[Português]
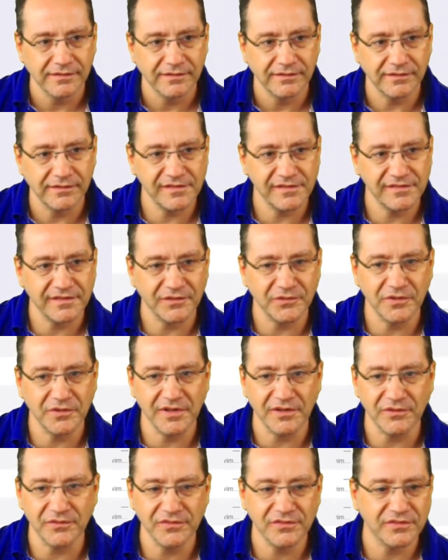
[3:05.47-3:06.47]
Gerenciador
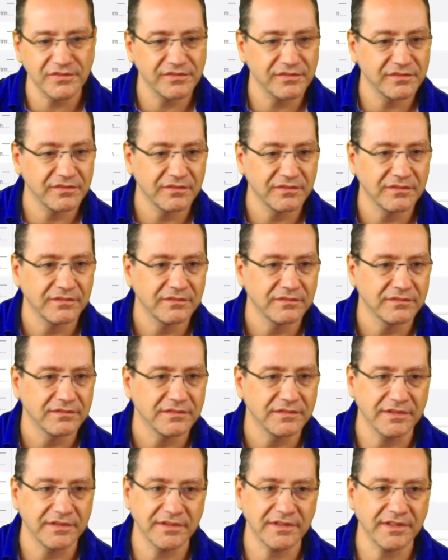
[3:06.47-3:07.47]
de anúncios.
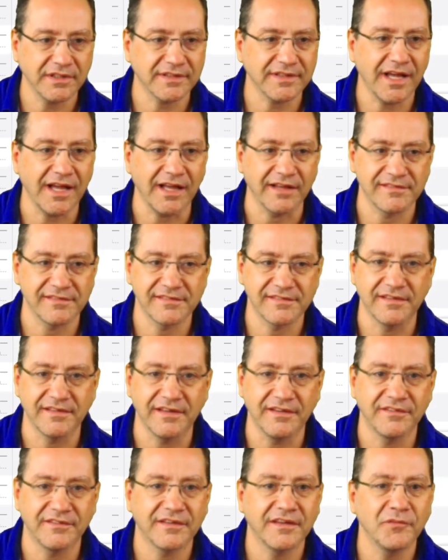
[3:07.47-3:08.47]

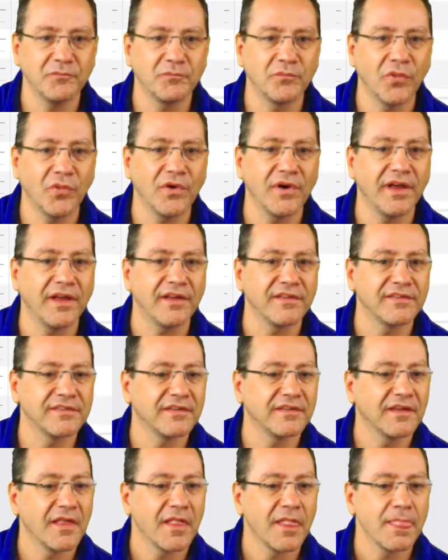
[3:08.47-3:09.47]
Cacete, que porra é essa?
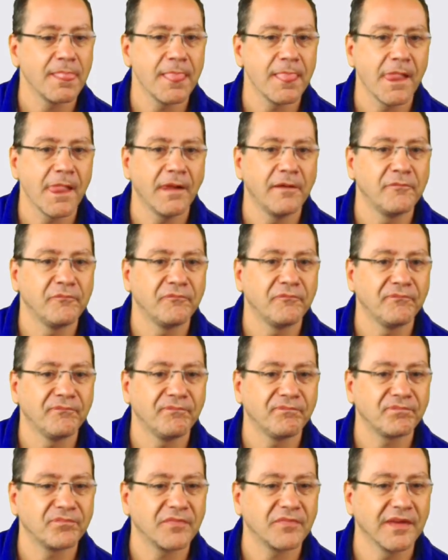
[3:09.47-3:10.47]

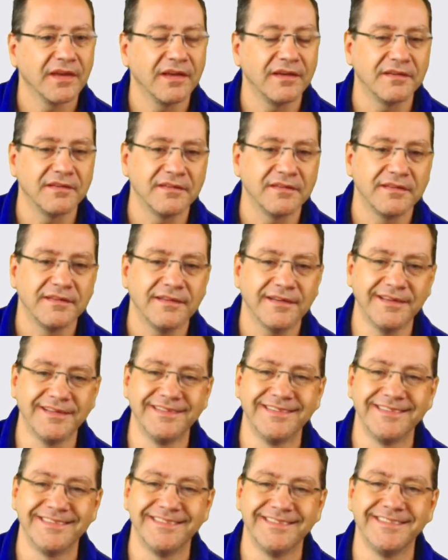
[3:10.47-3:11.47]

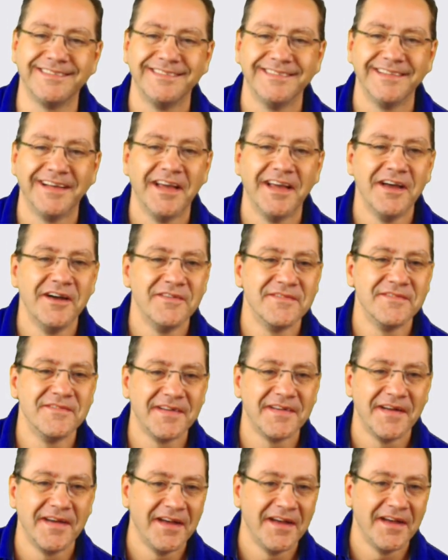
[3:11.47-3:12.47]

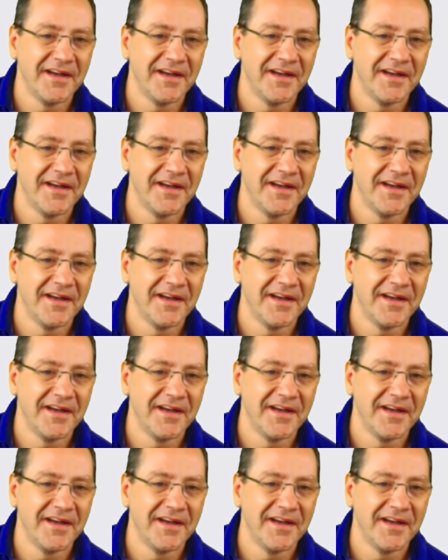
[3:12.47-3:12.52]
É.